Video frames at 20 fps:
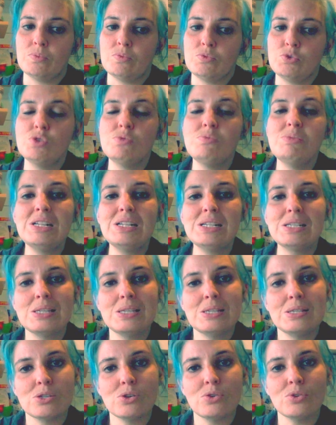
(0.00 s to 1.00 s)

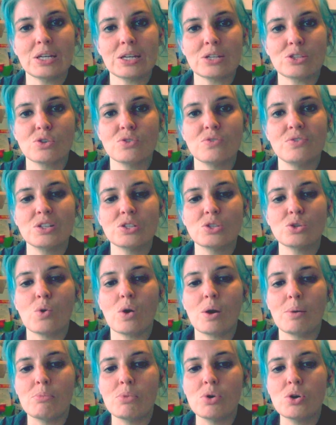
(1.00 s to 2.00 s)

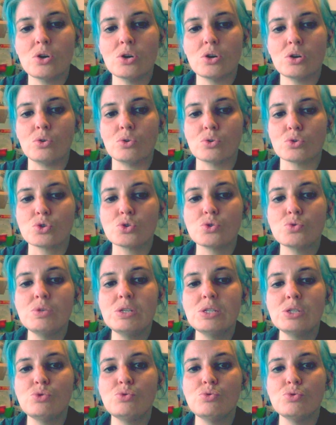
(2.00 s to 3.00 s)
2683 morts en
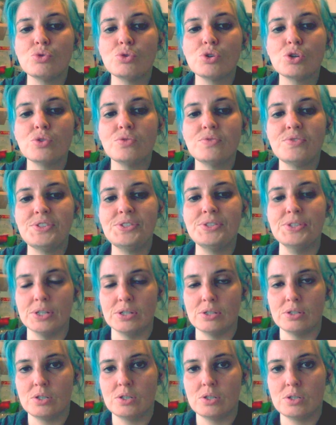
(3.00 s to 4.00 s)
Suisse dû au Covid.
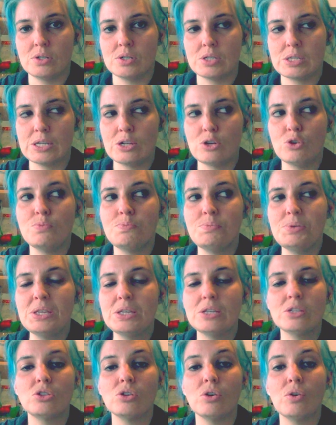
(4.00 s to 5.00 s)
C'est le
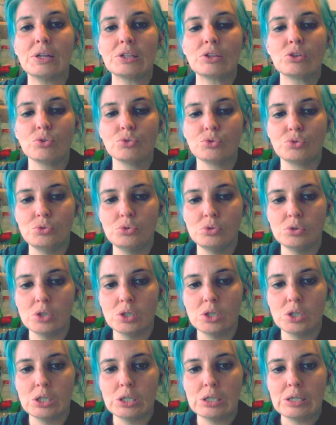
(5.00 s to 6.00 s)
pic tant attendu.
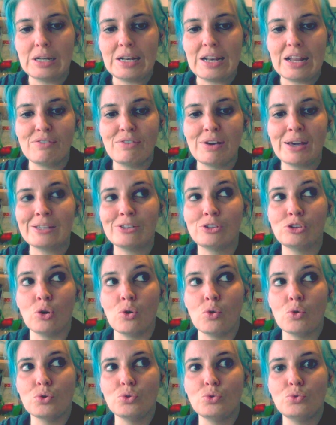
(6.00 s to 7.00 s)
La vague
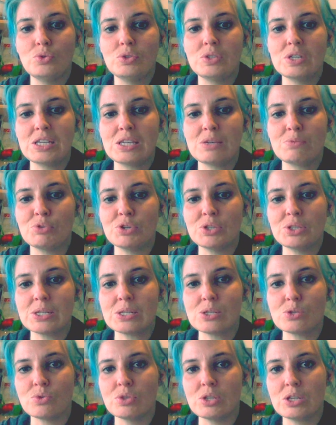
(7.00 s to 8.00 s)
tant redoutée qui pointait son